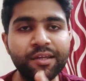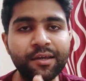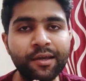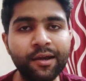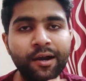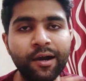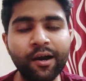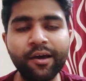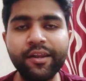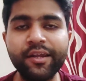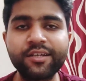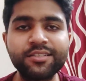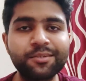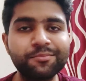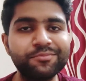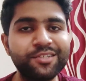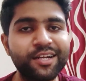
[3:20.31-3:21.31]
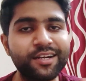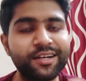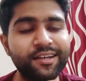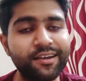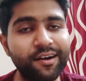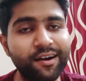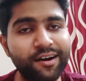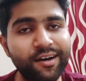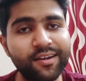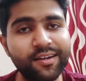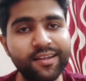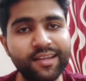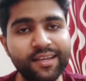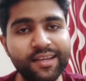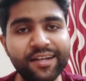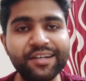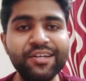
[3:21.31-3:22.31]
के हर एक सब्जेक्ट के हर
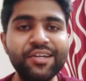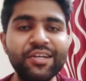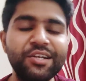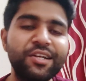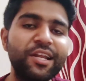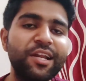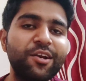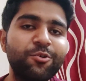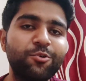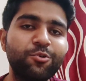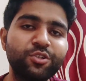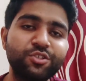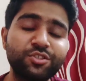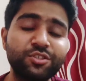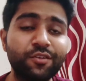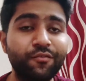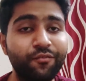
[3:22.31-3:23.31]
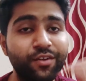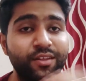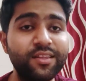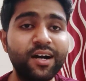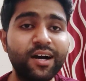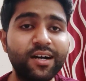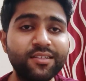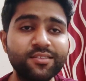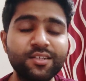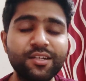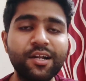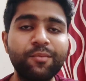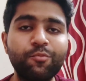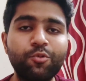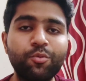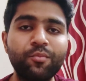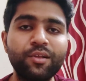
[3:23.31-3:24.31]
एक डिटेल्ड क्वेश्चन विद आंसर
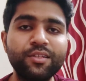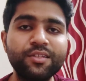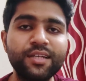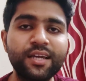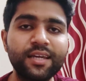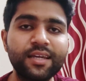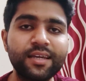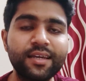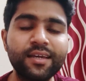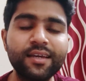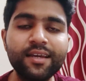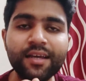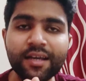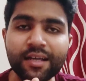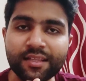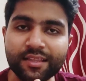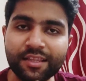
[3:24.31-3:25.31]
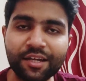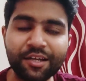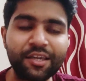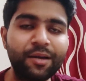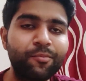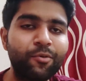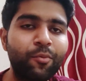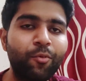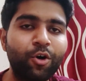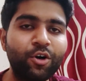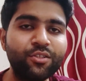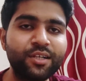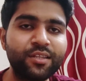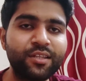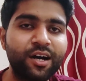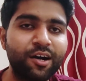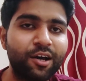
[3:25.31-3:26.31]
आपको मिल जाएंगे ताकि आपको बहुत
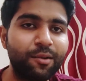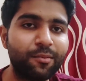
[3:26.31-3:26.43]
ज़्यादा